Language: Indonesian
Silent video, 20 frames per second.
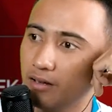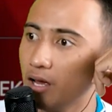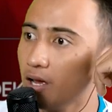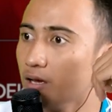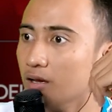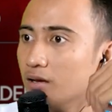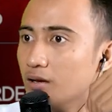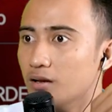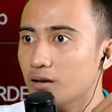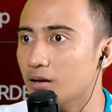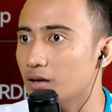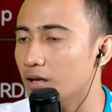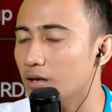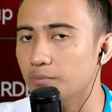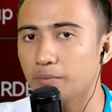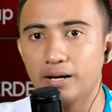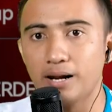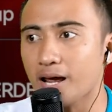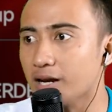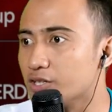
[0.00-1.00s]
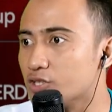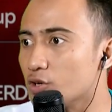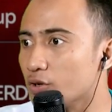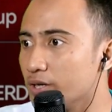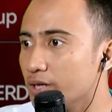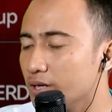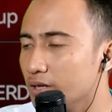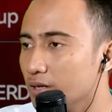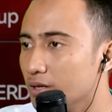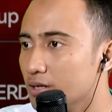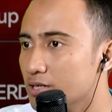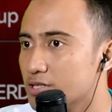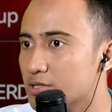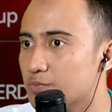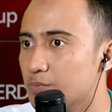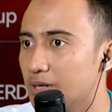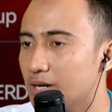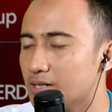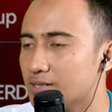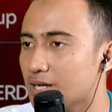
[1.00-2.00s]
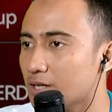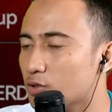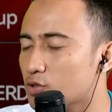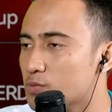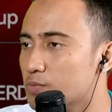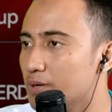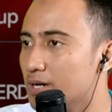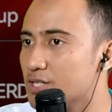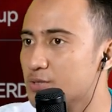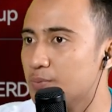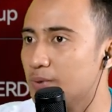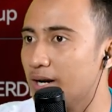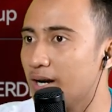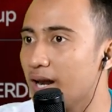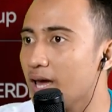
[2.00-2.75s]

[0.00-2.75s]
Hah, benar cuy. 1998.